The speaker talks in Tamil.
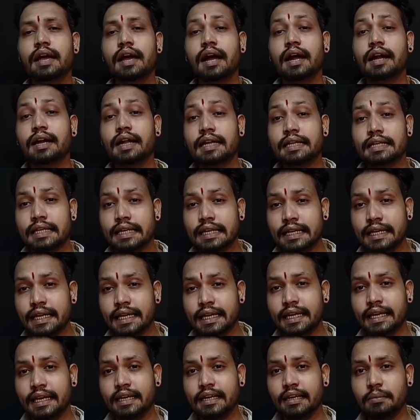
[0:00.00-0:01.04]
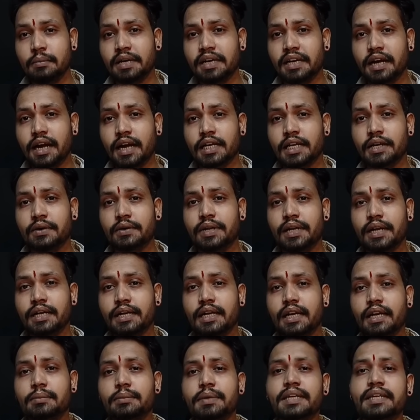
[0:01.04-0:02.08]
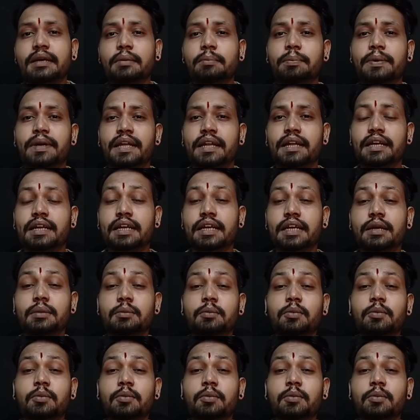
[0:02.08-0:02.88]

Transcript: ஆனா இன்னைக்கு நம்ம நாட்டினுடைய நிலைமை எப்படி இருக்கு